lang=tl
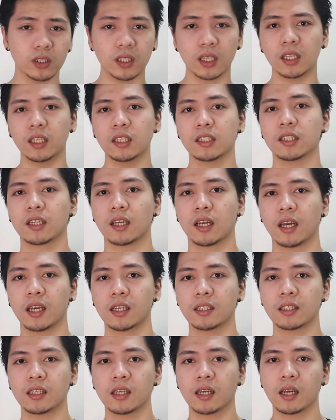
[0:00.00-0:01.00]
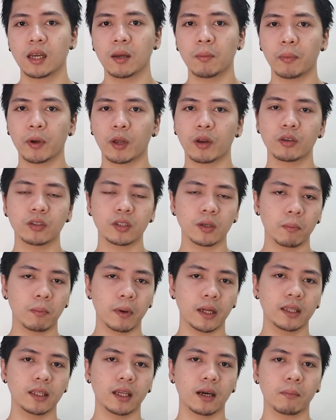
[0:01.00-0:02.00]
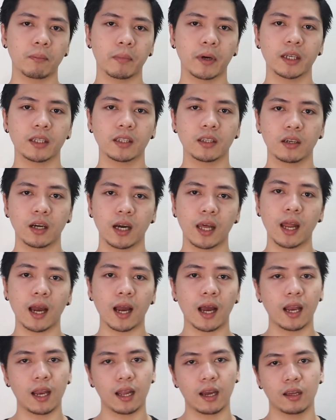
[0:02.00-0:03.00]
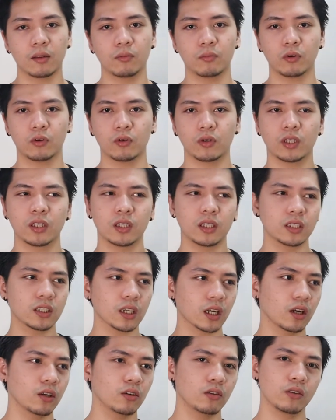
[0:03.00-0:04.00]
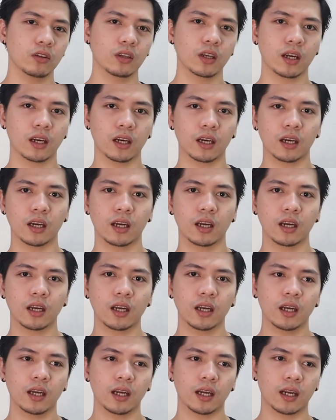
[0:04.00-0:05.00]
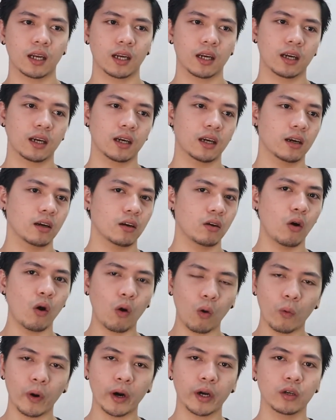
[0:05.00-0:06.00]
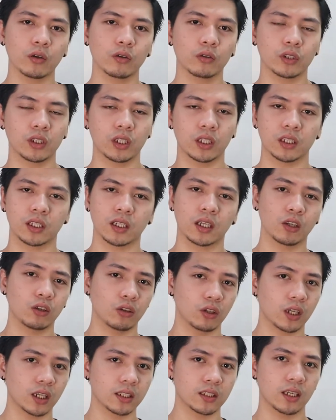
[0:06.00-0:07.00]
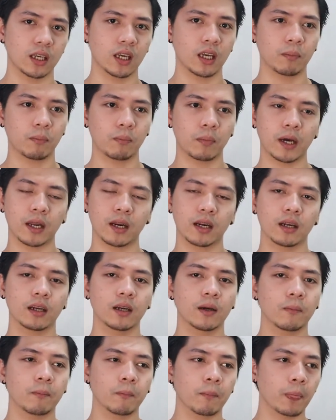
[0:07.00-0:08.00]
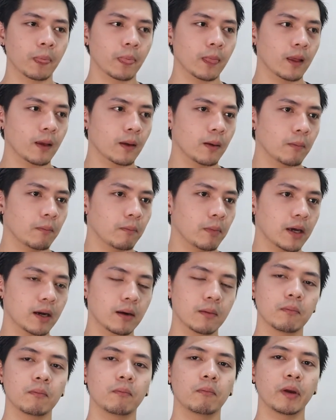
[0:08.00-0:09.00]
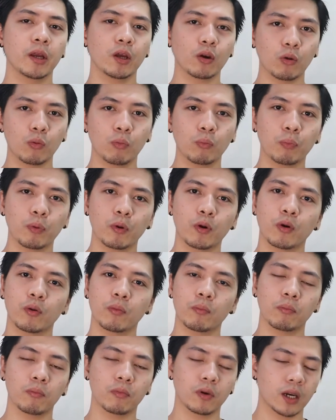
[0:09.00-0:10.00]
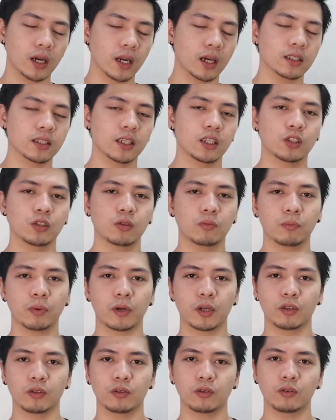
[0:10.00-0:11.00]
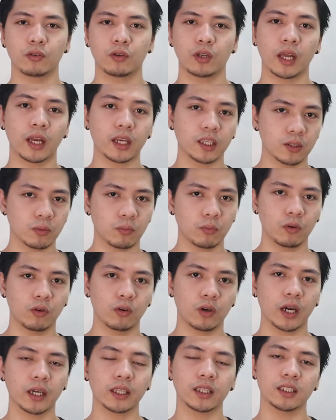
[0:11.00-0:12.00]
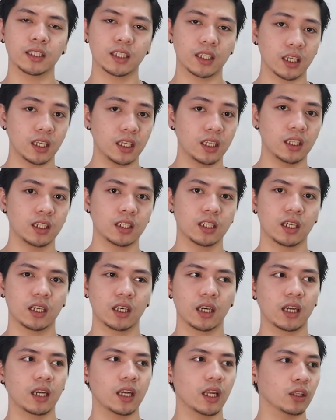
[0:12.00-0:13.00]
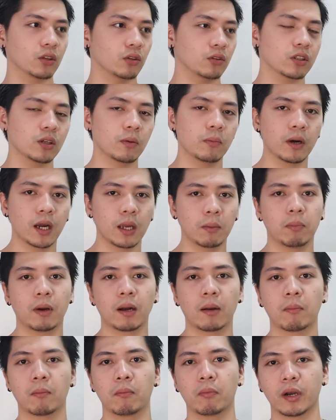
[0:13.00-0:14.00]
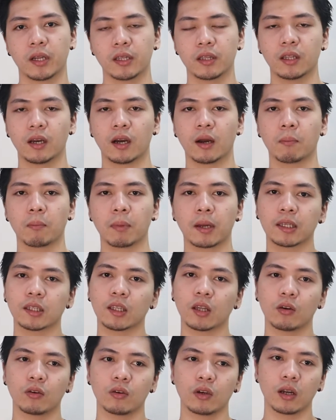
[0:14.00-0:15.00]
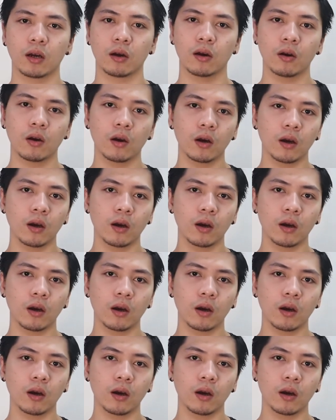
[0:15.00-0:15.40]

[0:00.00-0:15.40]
skinny siya guys. Pero yung sa bandang part ng alak-alakan mo, hindi siya ganun ka, ka awkward o hindi siya ganun kay Parang parang may room for relaxation pa rin yung legs mo kahit skinny siya. Unlike dun sa mga ibang brand ng pantalo na